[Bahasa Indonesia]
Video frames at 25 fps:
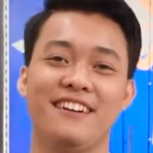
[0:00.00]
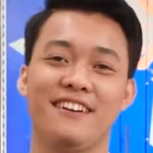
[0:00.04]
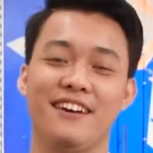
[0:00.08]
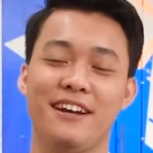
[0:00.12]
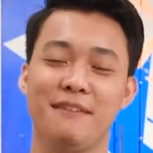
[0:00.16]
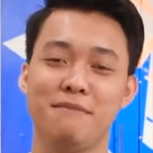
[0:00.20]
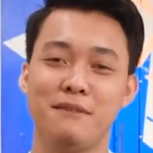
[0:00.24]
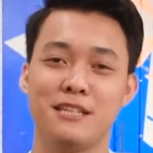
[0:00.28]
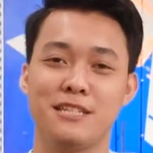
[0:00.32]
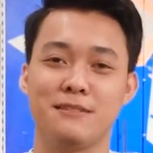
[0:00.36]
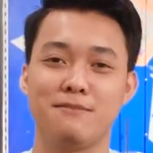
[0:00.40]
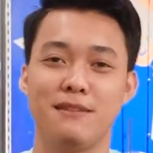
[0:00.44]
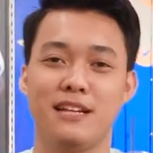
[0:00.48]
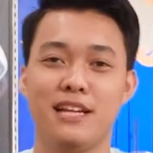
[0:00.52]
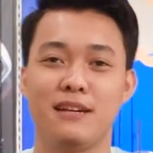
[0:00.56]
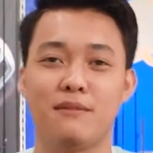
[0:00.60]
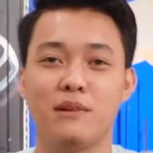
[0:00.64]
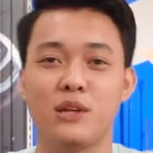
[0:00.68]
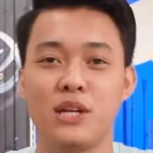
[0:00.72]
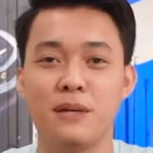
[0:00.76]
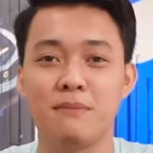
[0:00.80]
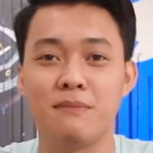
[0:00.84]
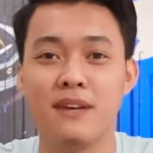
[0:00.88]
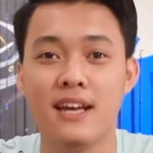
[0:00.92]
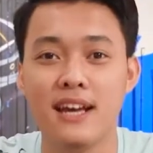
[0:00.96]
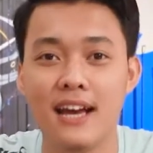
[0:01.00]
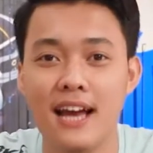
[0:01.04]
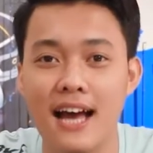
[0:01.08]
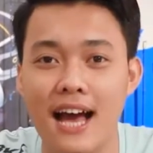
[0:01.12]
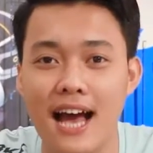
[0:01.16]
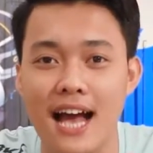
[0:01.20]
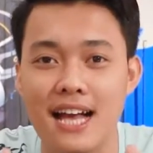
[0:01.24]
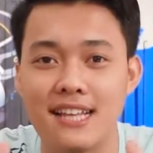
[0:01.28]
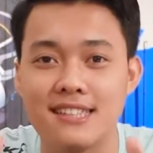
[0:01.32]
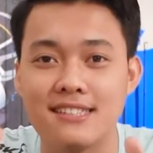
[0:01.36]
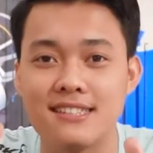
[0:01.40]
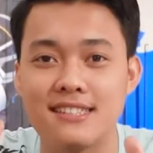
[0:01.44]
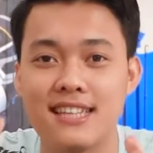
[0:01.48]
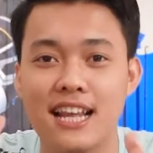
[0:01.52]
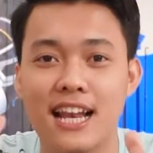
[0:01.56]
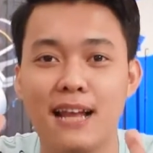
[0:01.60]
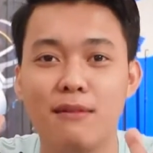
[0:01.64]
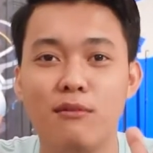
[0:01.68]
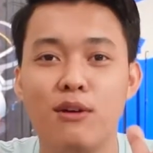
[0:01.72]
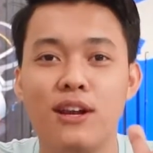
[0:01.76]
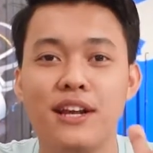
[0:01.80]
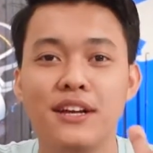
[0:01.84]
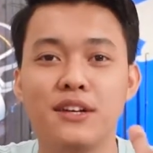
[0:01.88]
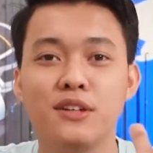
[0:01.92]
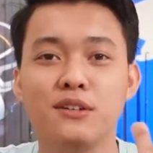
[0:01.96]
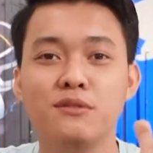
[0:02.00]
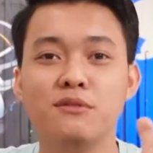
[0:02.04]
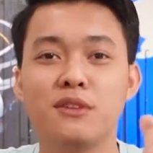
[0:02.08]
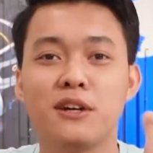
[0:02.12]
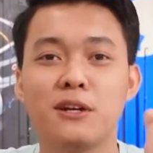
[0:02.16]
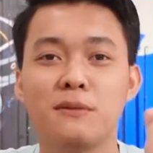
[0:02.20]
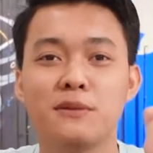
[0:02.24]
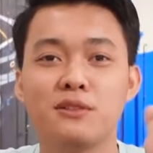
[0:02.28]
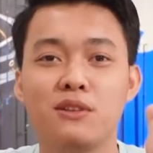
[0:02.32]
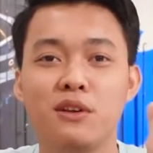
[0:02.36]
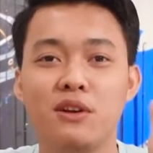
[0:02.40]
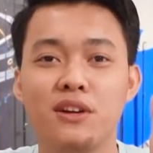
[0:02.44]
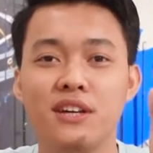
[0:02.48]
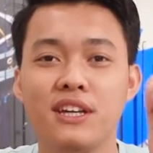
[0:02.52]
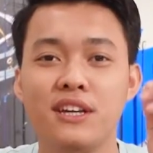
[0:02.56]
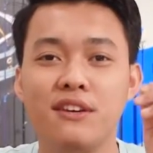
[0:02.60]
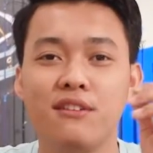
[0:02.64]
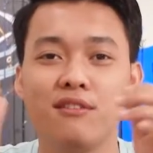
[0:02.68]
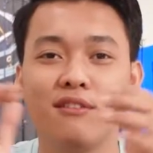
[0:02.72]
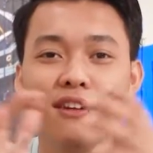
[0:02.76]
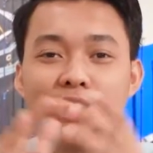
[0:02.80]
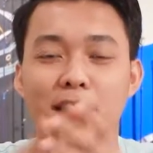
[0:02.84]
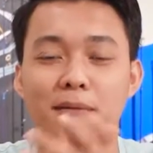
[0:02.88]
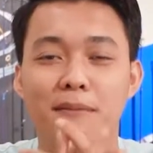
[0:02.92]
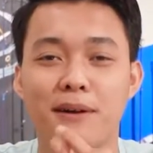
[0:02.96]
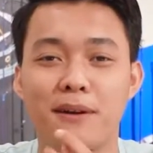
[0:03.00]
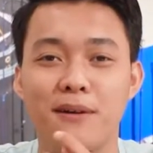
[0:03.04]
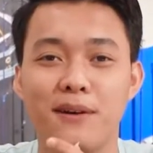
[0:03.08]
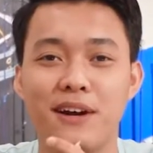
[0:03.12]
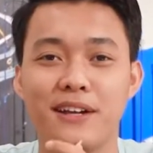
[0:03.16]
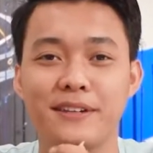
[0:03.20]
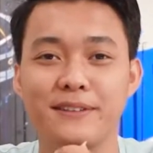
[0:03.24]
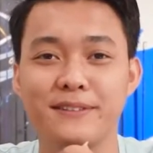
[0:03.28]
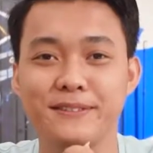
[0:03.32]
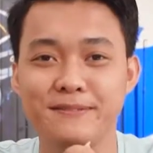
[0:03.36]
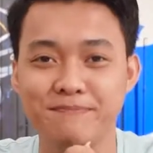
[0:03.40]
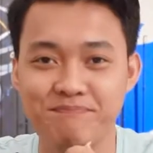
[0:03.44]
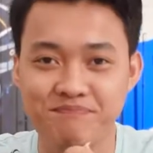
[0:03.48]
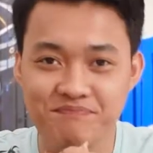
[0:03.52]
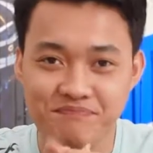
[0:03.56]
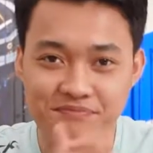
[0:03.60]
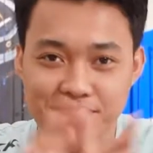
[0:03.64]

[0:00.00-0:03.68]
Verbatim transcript: Oke, bismillahirrahmanirrahim. Assalamualaikum warahmatullahi wabarakatuh.